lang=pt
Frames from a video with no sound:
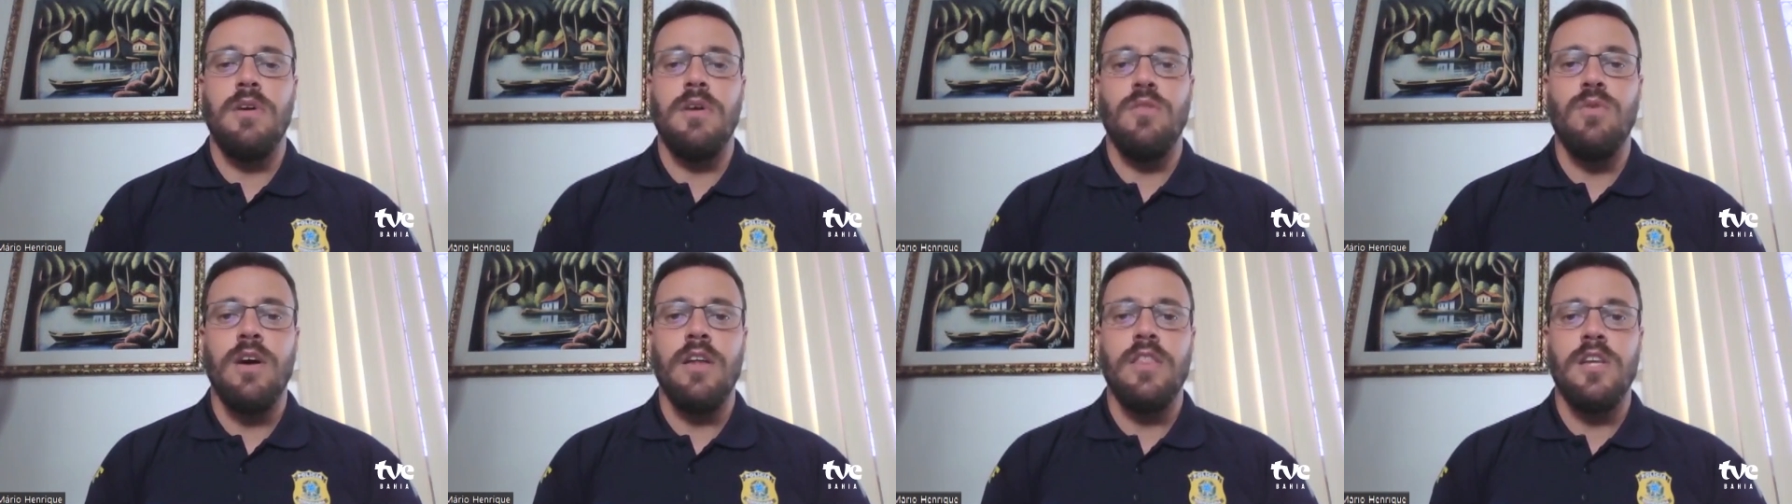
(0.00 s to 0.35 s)

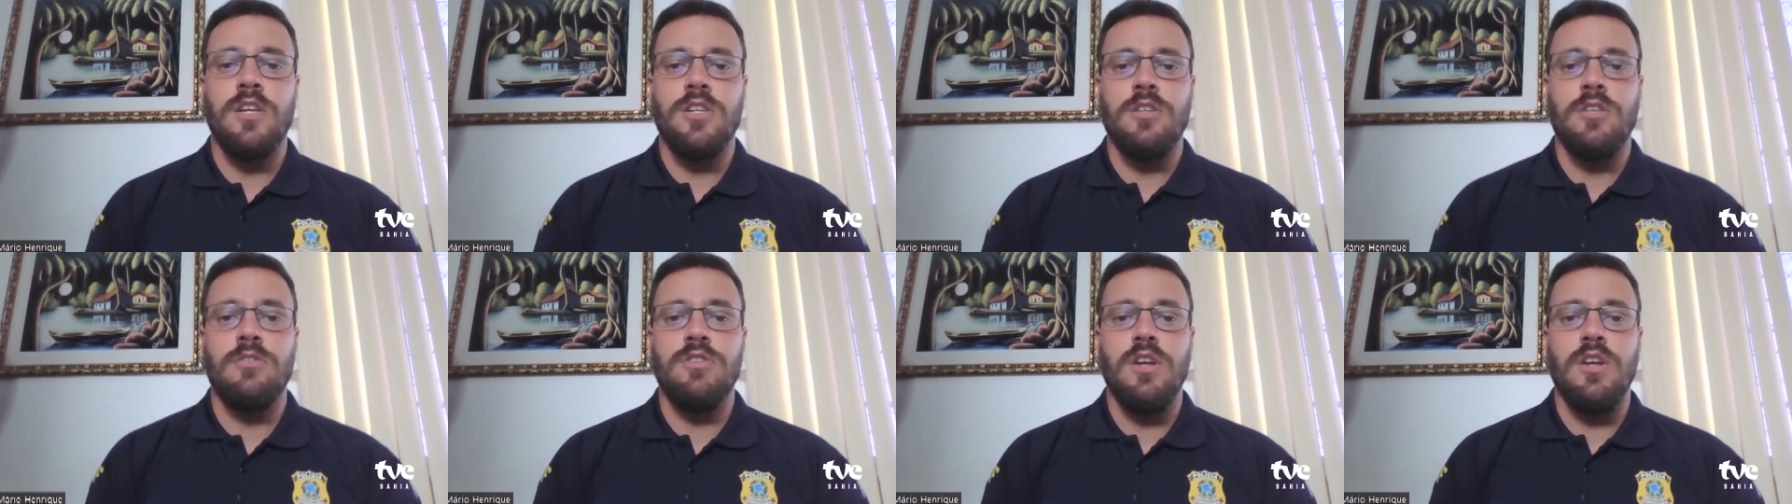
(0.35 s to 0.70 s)
nunca
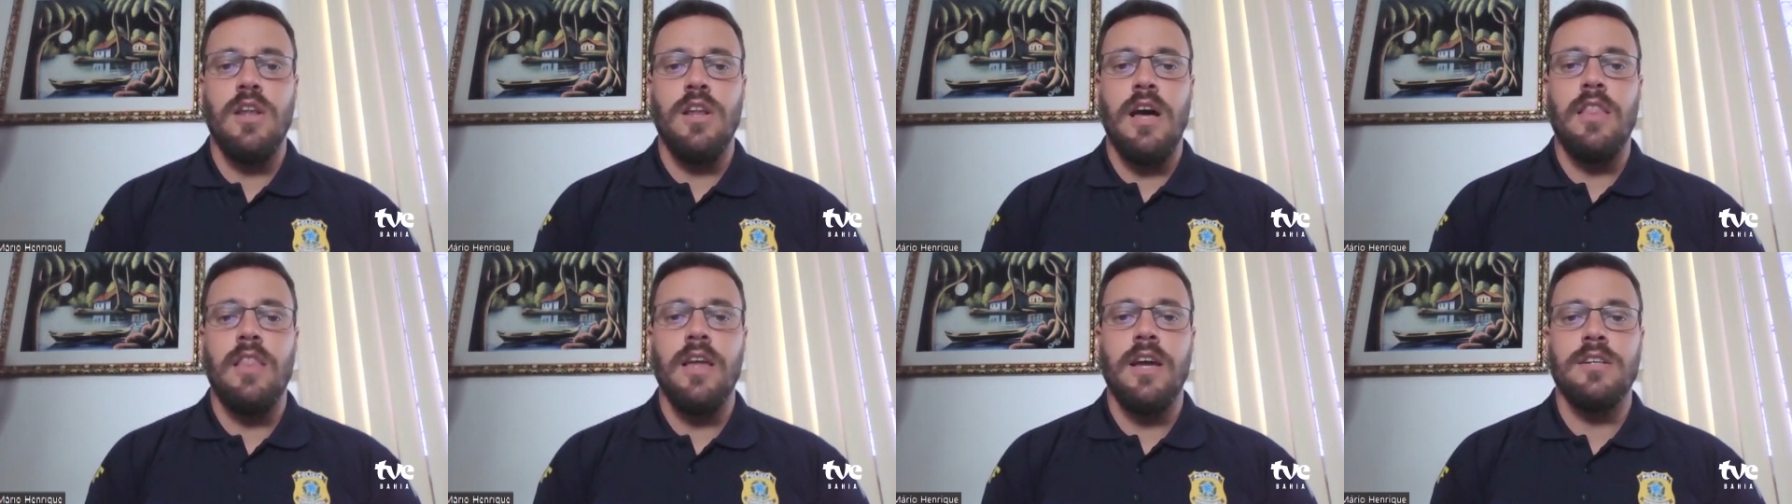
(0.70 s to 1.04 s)
deixando de
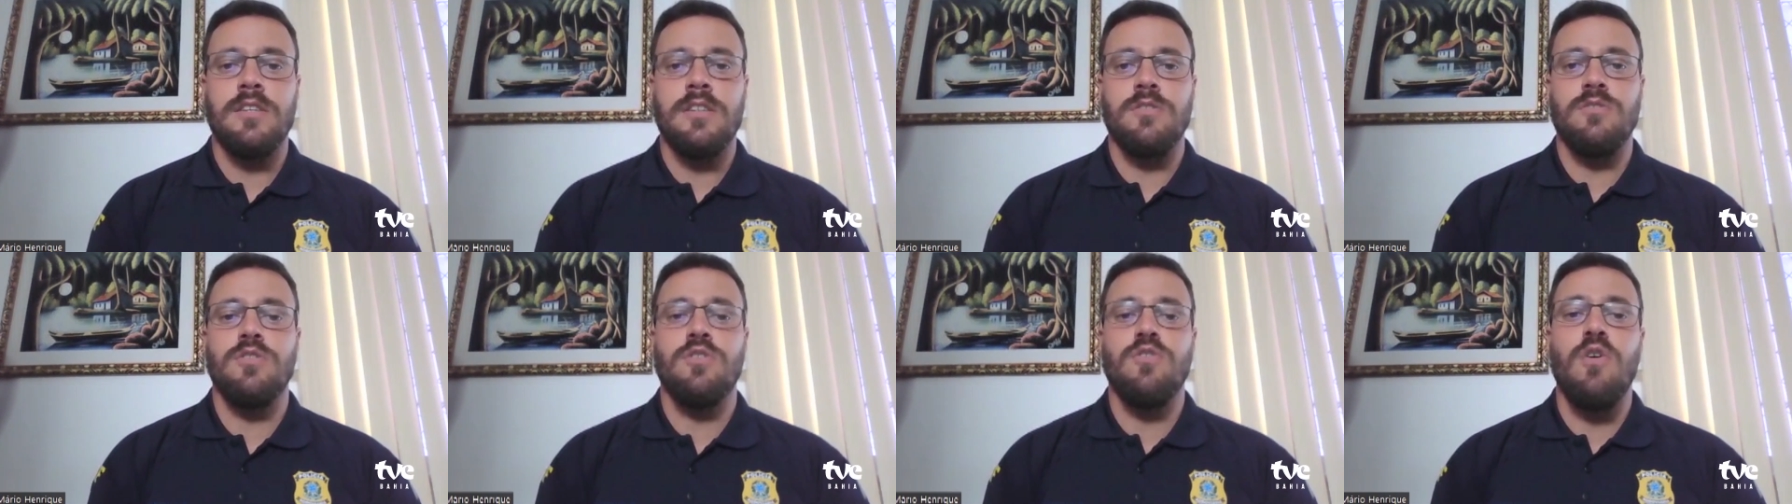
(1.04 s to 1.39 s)
lado a
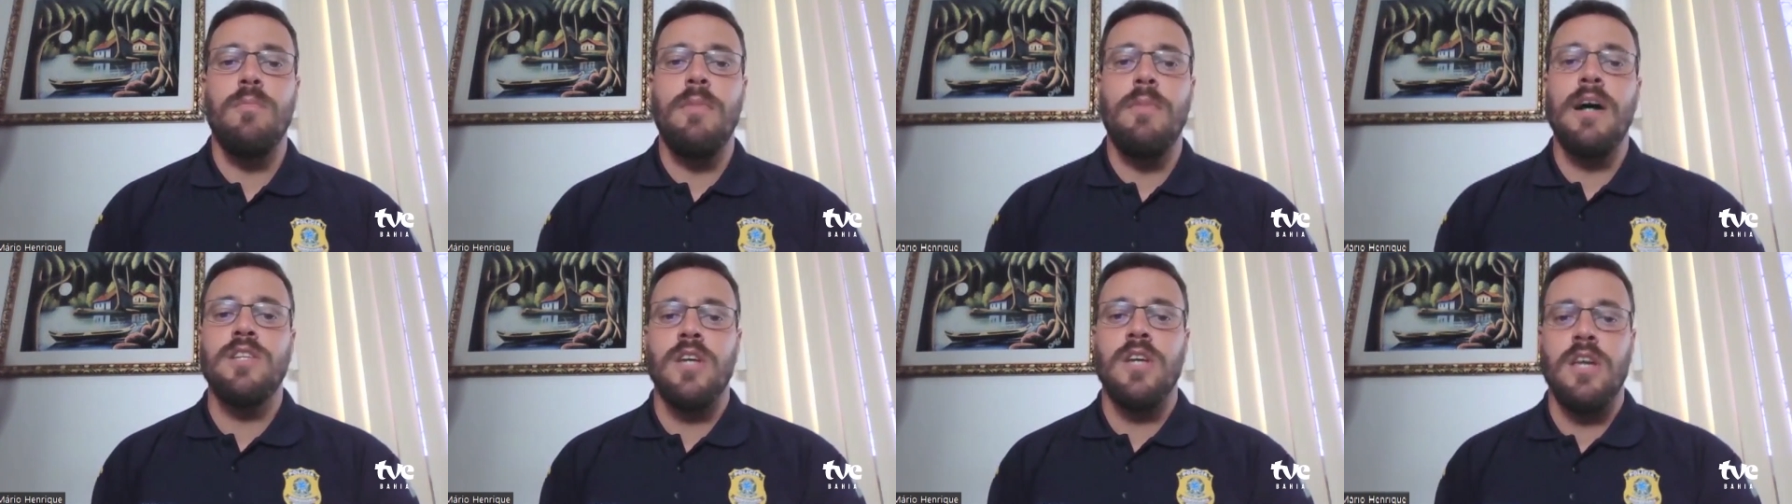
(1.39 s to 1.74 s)
questão de
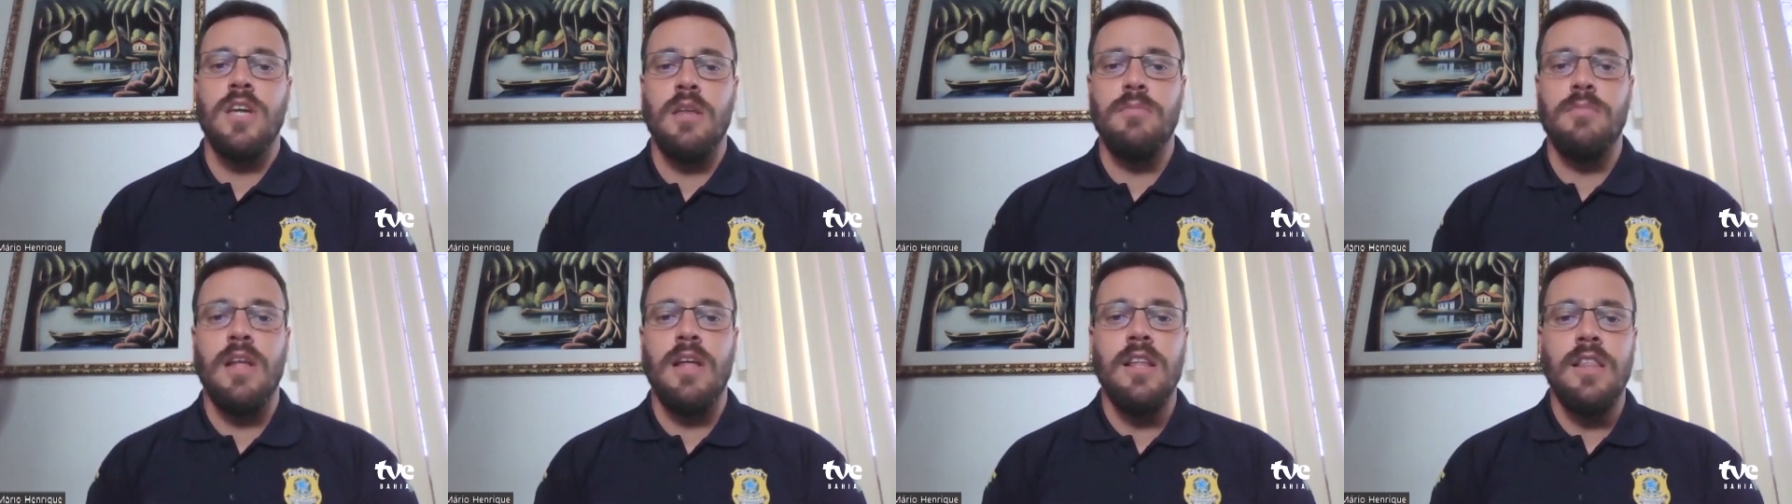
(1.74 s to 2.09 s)
combate à
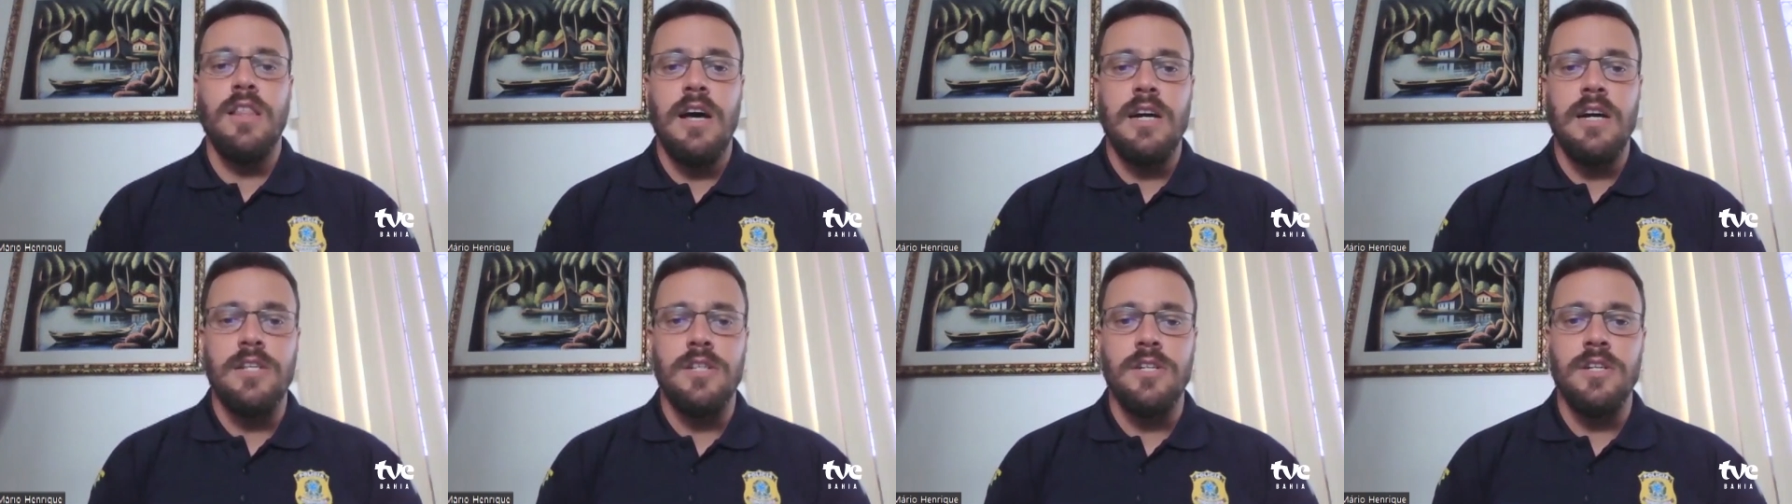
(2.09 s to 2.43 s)

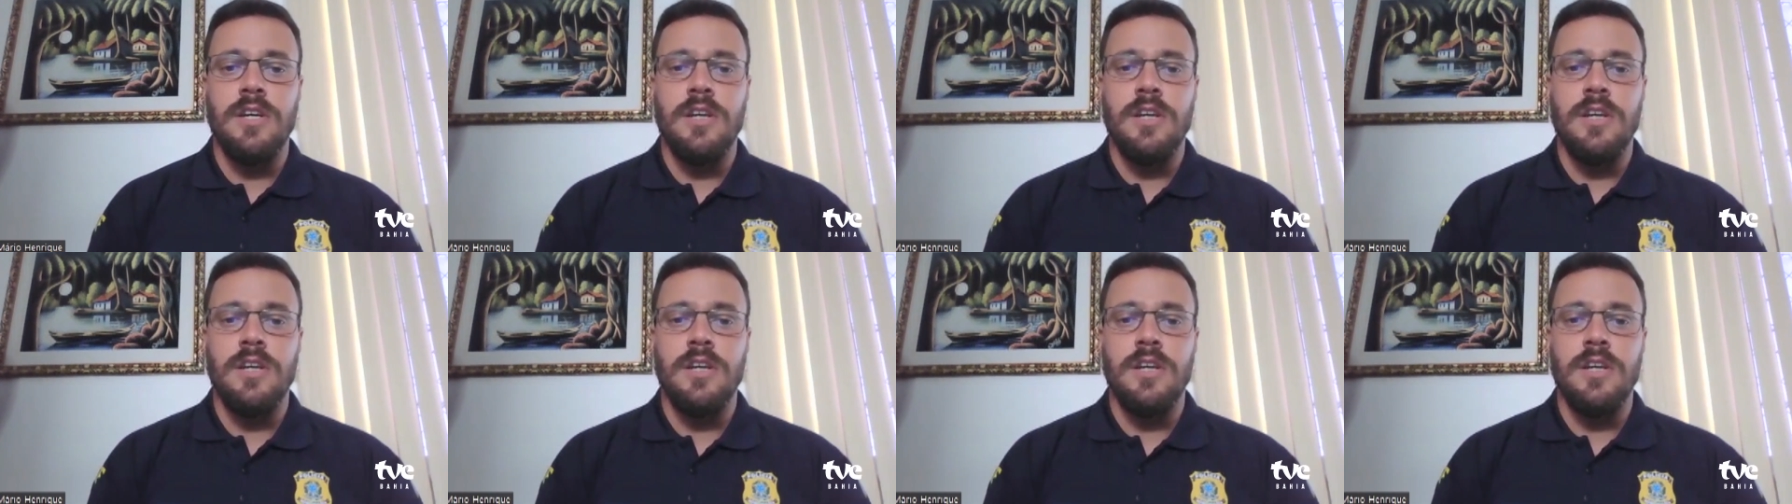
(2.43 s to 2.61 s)
criminalidade.